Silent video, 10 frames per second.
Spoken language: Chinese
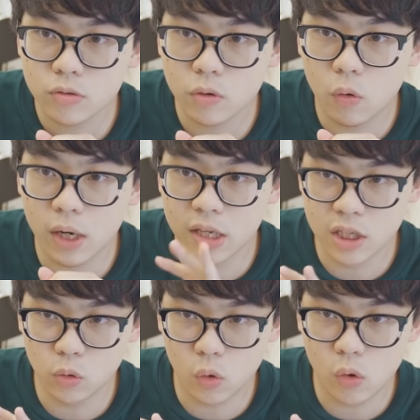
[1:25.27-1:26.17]
所以我花了一
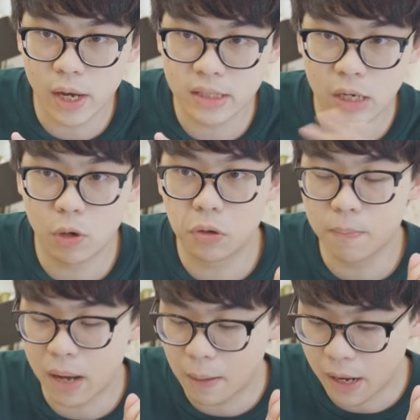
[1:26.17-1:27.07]
千多块再回馈
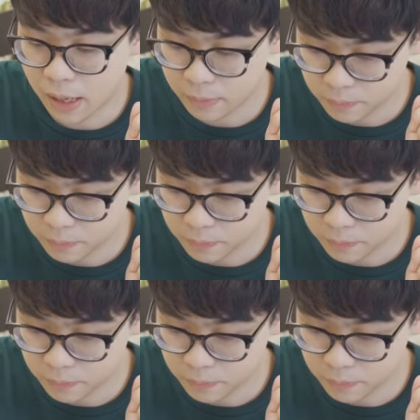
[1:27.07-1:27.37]
八趴，